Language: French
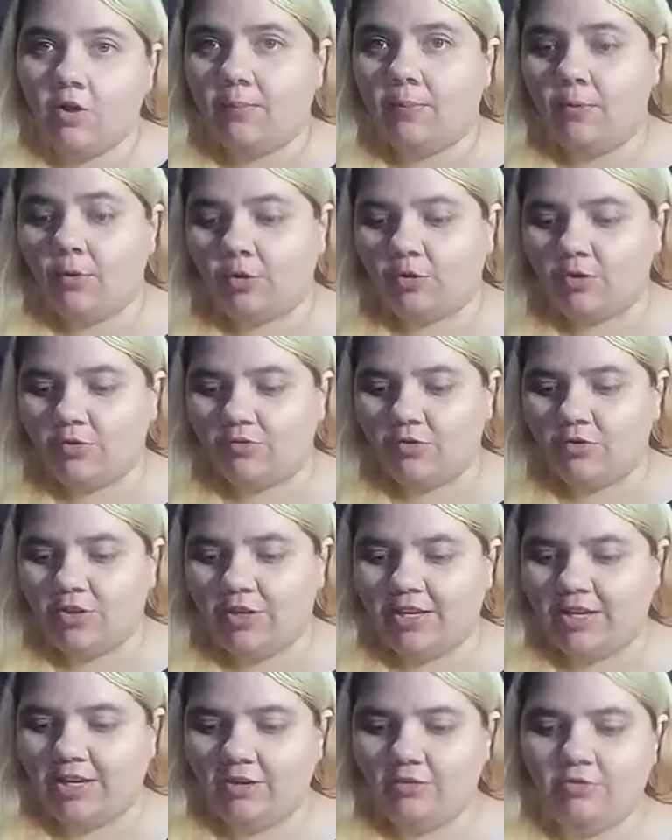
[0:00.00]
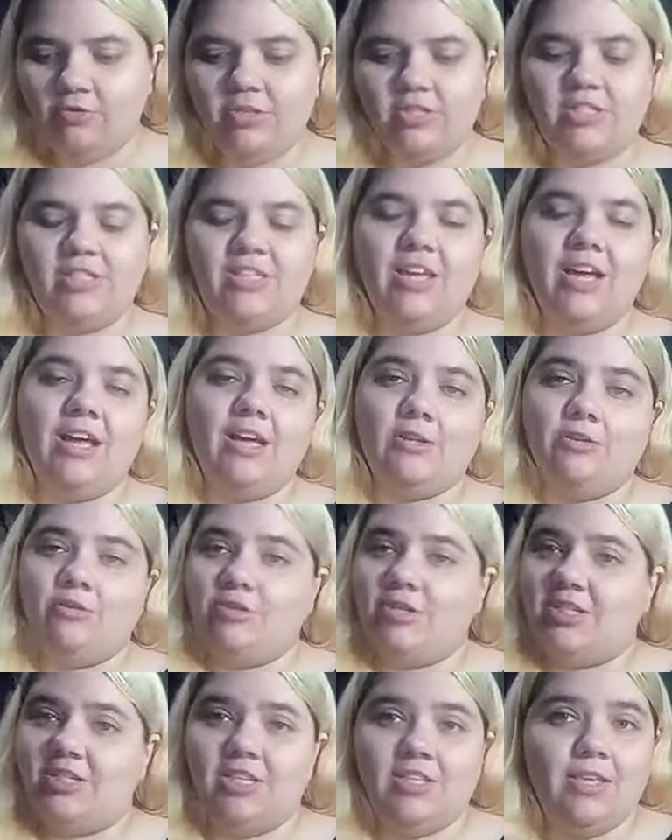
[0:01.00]
pour devenir une star de
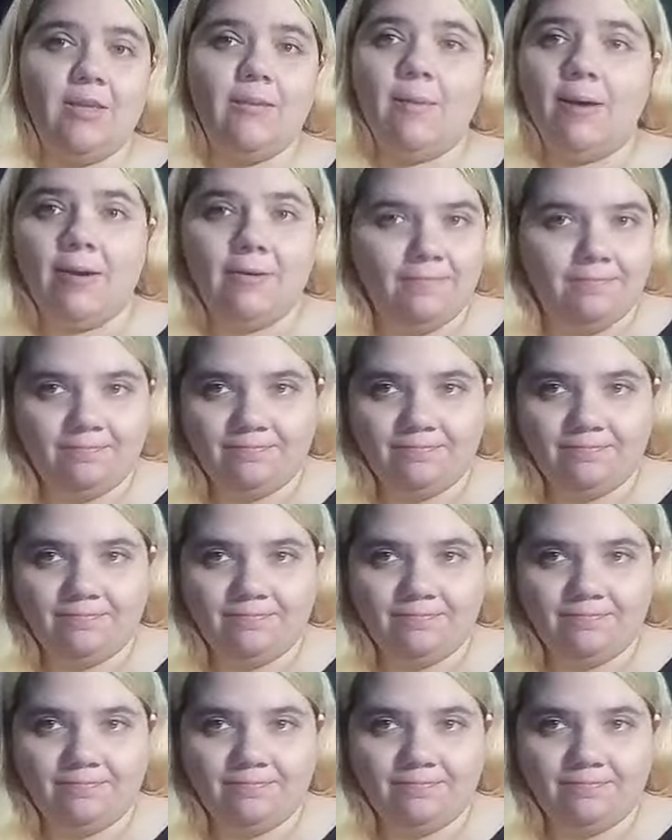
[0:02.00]
cinéma.